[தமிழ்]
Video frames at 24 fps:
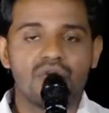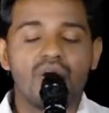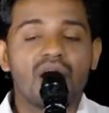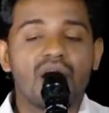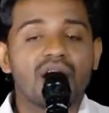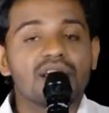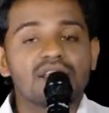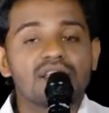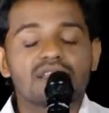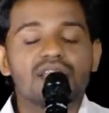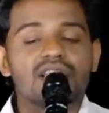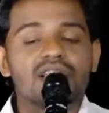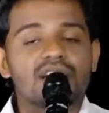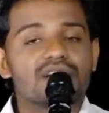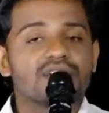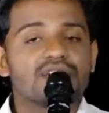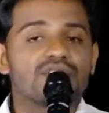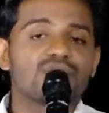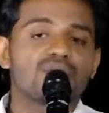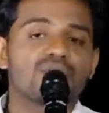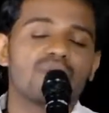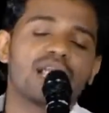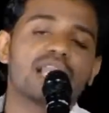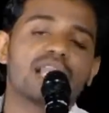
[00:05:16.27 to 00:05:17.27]

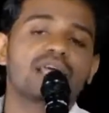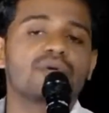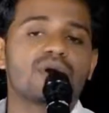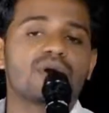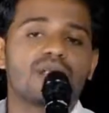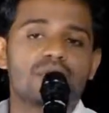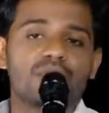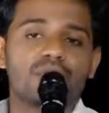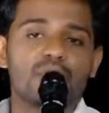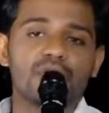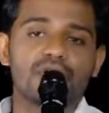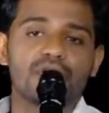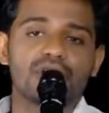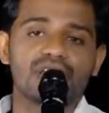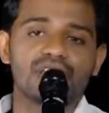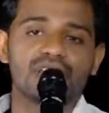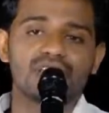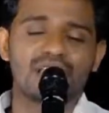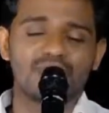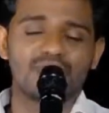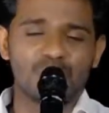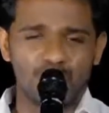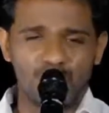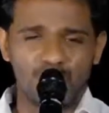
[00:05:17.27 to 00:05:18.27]
வானத்திலிருந்து மழை
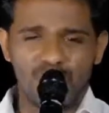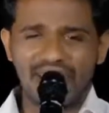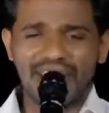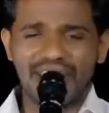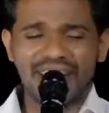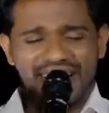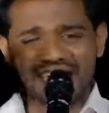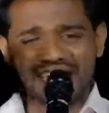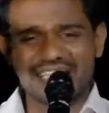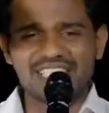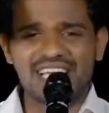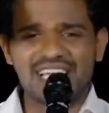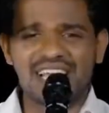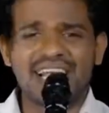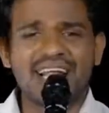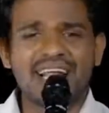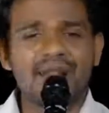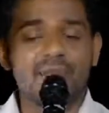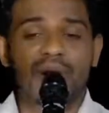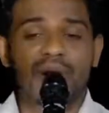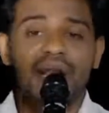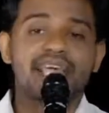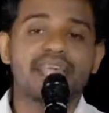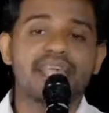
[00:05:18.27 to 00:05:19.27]
வரப்போகிறது அது வரைக்கும் அந்த
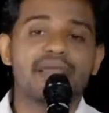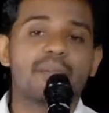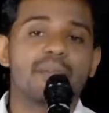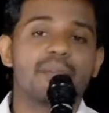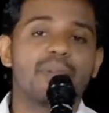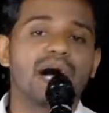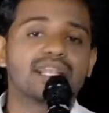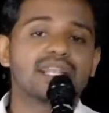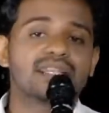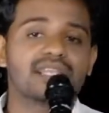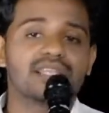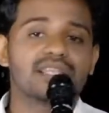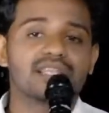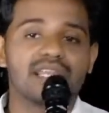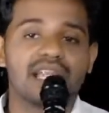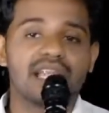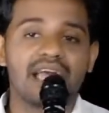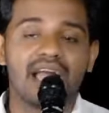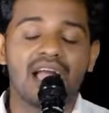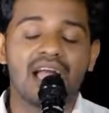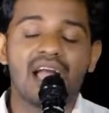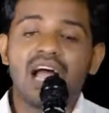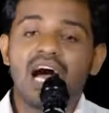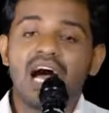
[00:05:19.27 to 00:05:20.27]
ஜனங்கள் மழையை பார்த்ததில்ல
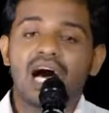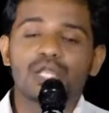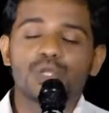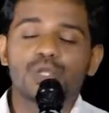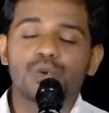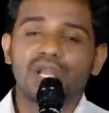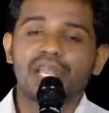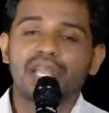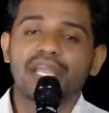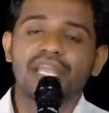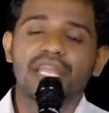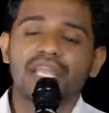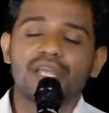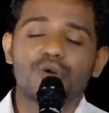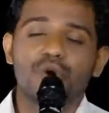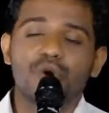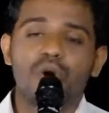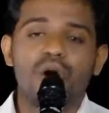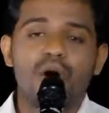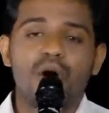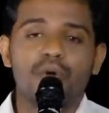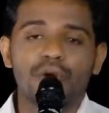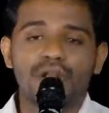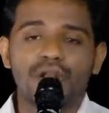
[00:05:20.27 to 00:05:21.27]
அது வரைக்கும்
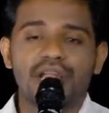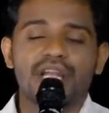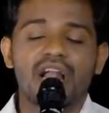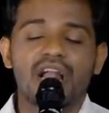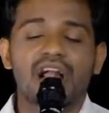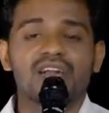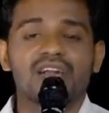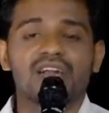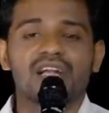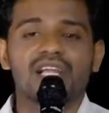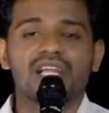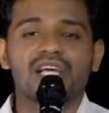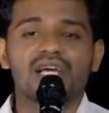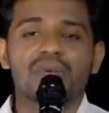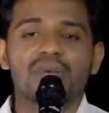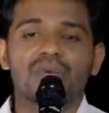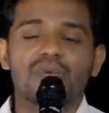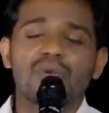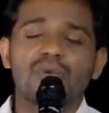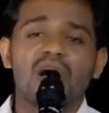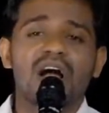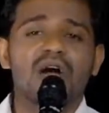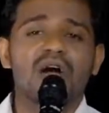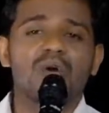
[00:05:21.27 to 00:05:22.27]
நோவாவுடைய நாட்களுக்கு
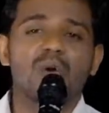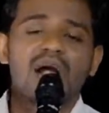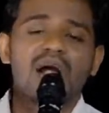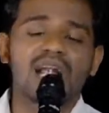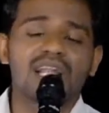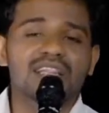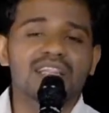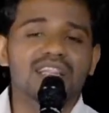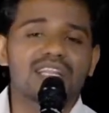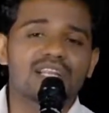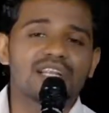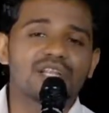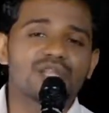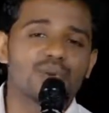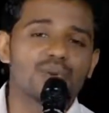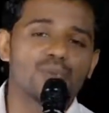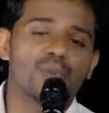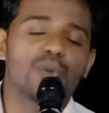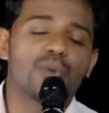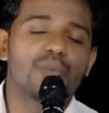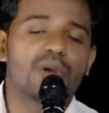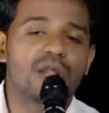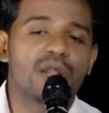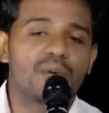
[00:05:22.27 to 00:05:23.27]
முன்பாக வானத்திலிருந்து
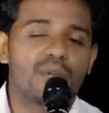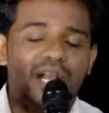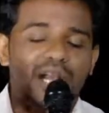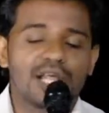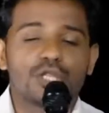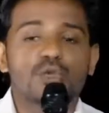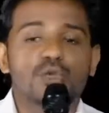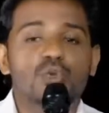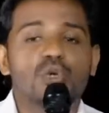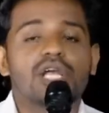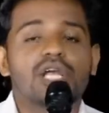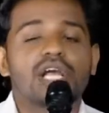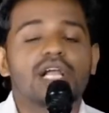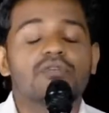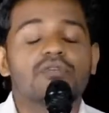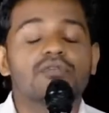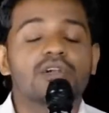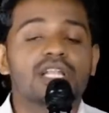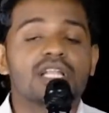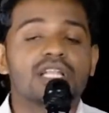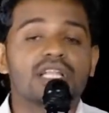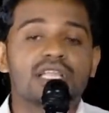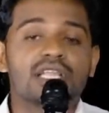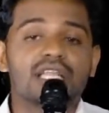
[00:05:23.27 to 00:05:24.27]
பூமியில் மலை துளிகள்
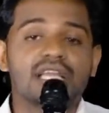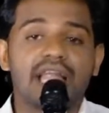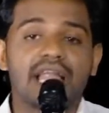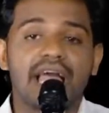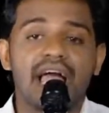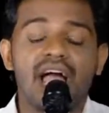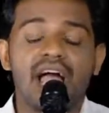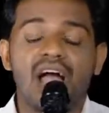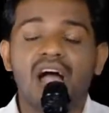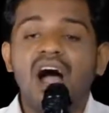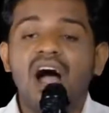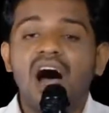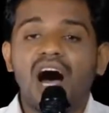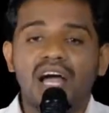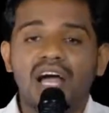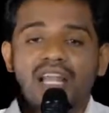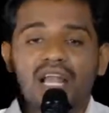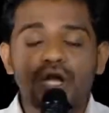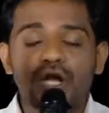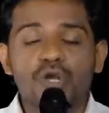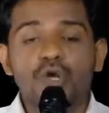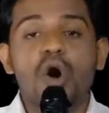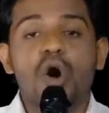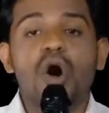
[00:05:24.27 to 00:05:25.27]
விழுந்ததில்லை
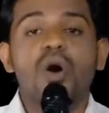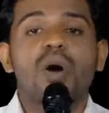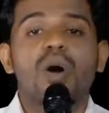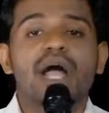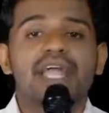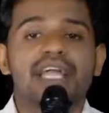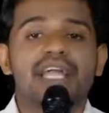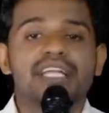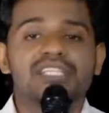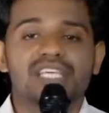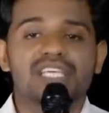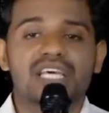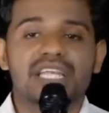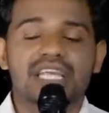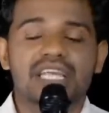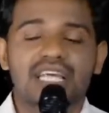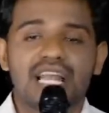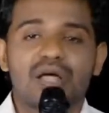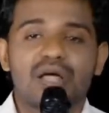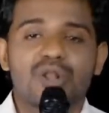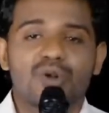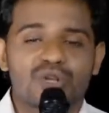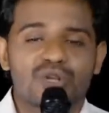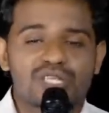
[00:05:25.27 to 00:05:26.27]
ஆனால் நோவா
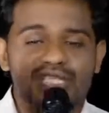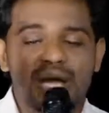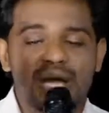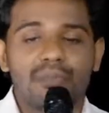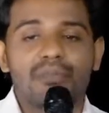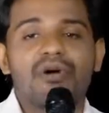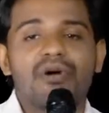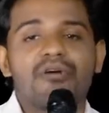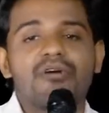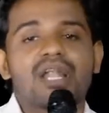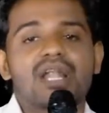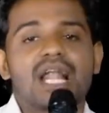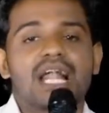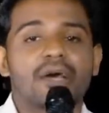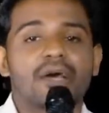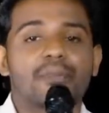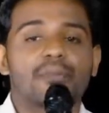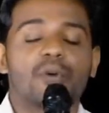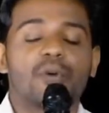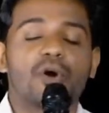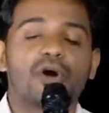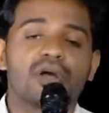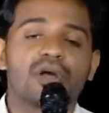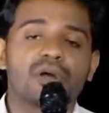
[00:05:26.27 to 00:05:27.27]
எச்சரிக்கிறார் ஒரு சம்பவம்
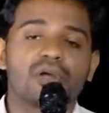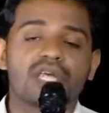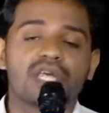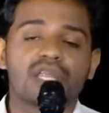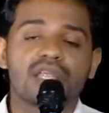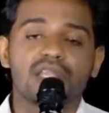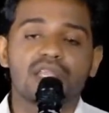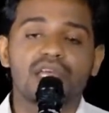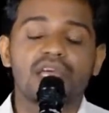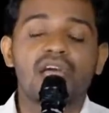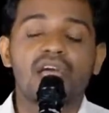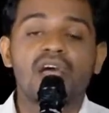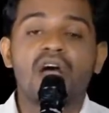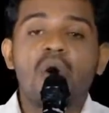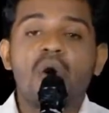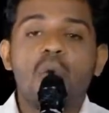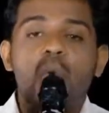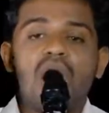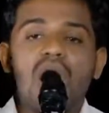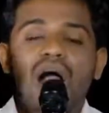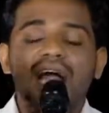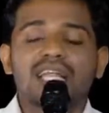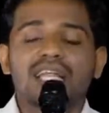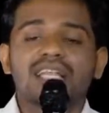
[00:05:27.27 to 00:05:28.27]
நடப்போகிறது
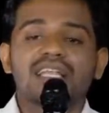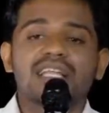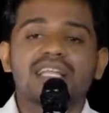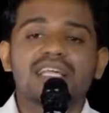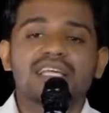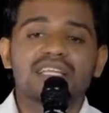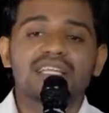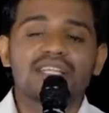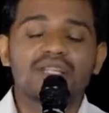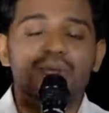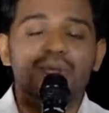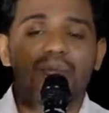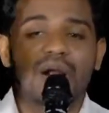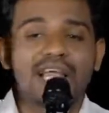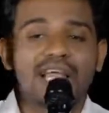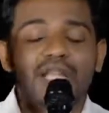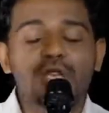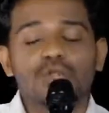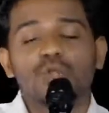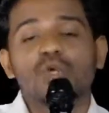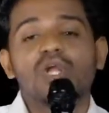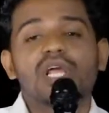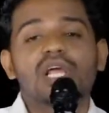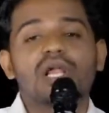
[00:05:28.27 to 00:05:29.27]
வானத்திலிருந்து மலை
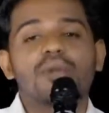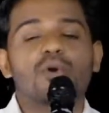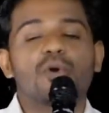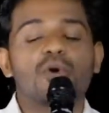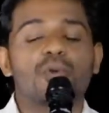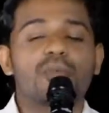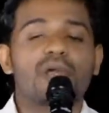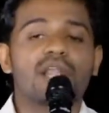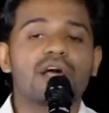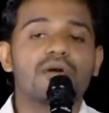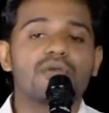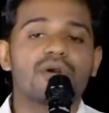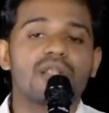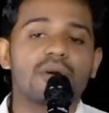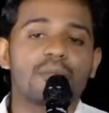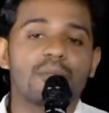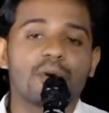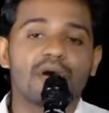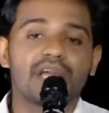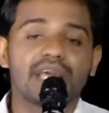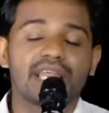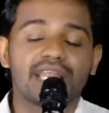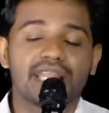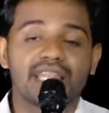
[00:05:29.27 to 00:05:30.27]
துளிகள் பூமியில்
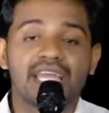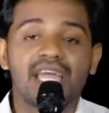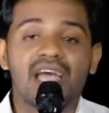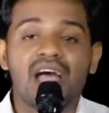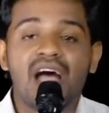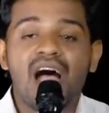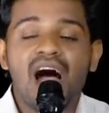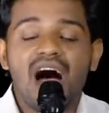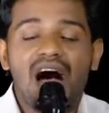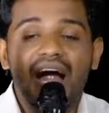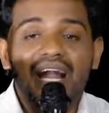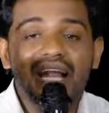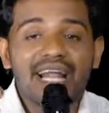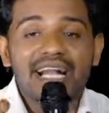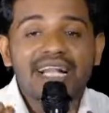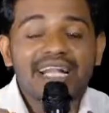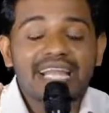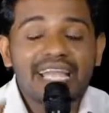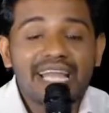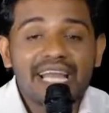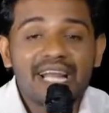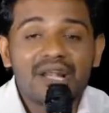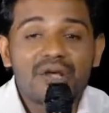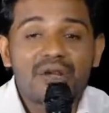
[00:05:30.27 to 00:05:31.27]
விழப்போகிறது ஆனால்
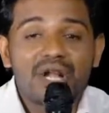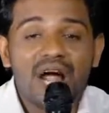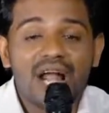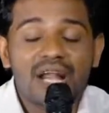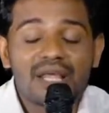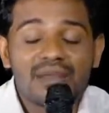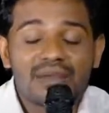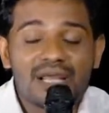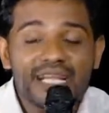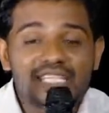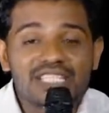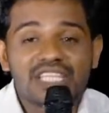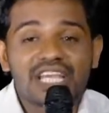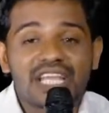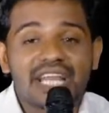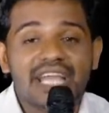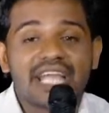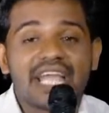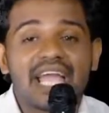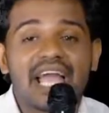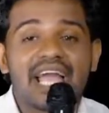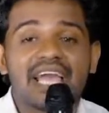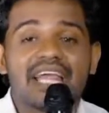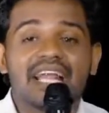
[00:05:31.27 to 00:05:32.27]
நீங்களும் நானும்
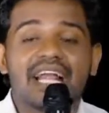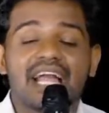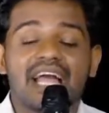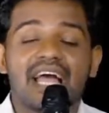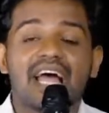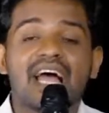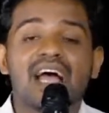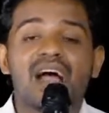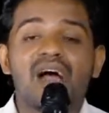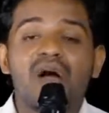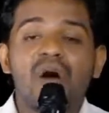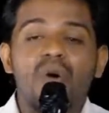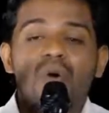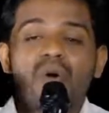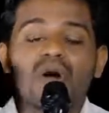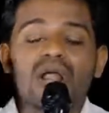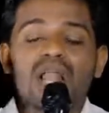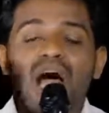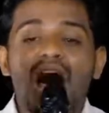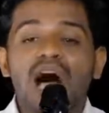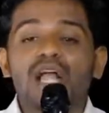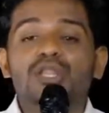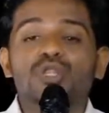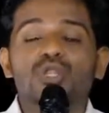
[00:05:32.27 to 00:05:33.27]
எச்சரிக்கையாயிருங்க
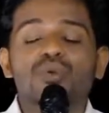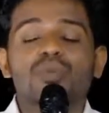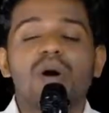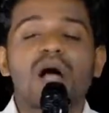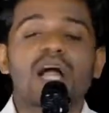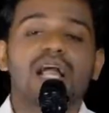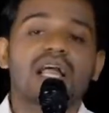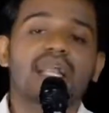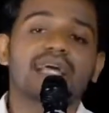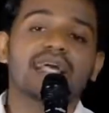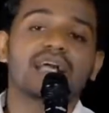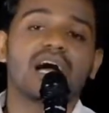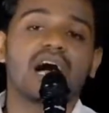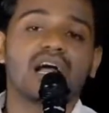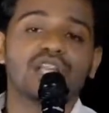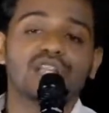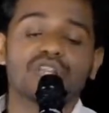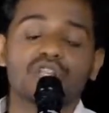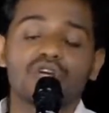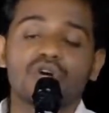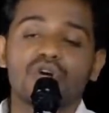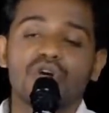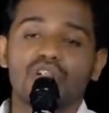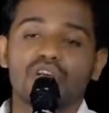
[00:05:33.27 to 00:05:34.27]
உங்கள் ஆத்துமாக்களை
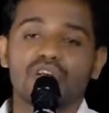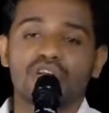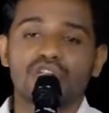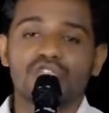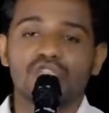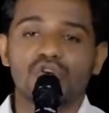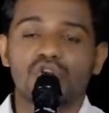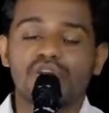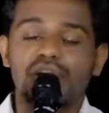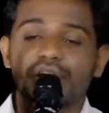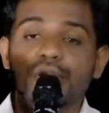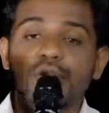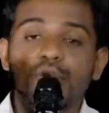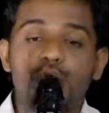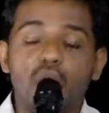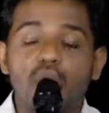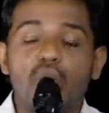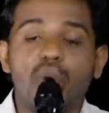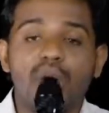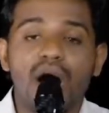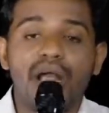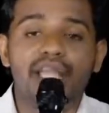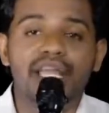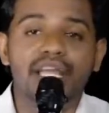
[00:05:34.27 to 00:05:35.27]
காத்துக்கொள்ளுங்கள் சொல்லி
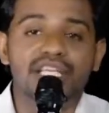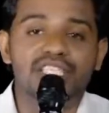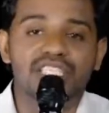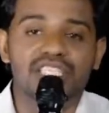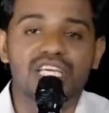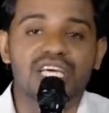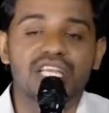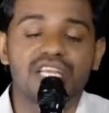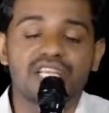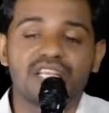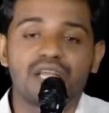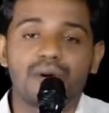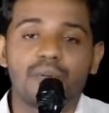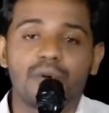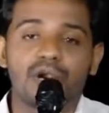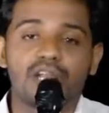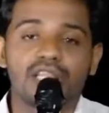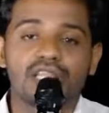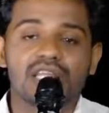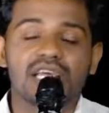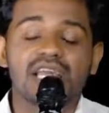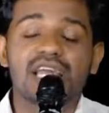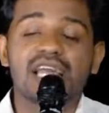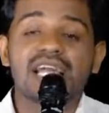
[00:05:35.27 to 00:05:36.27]
நோவா எச்சரித்த
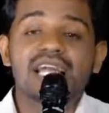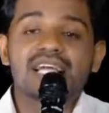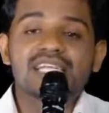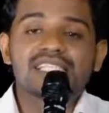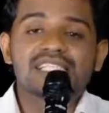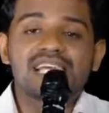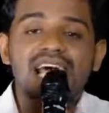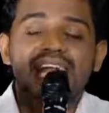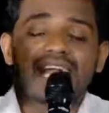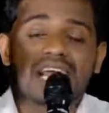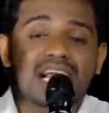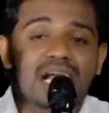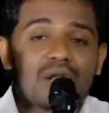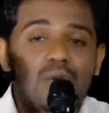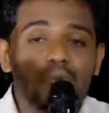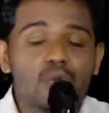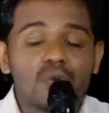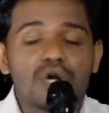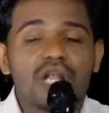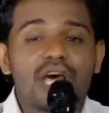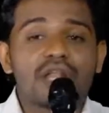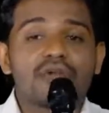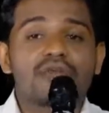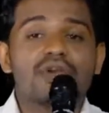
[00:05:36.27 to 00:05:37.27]
பொழுது ஜனங்கள்
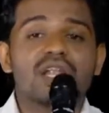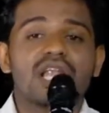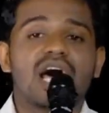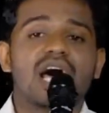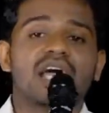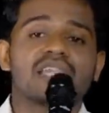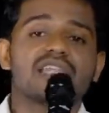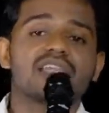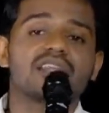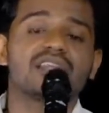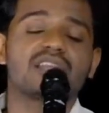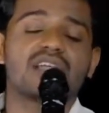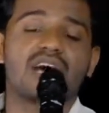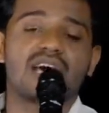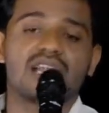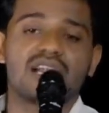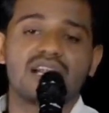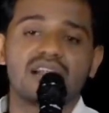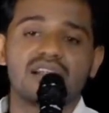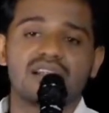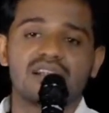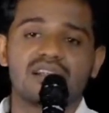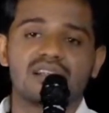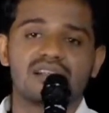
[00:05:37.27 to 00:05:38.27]

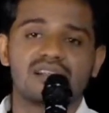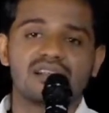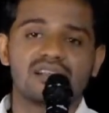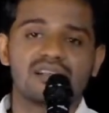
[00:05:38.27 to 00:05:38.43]
உணர்வில்லாதிருந்தார்கள்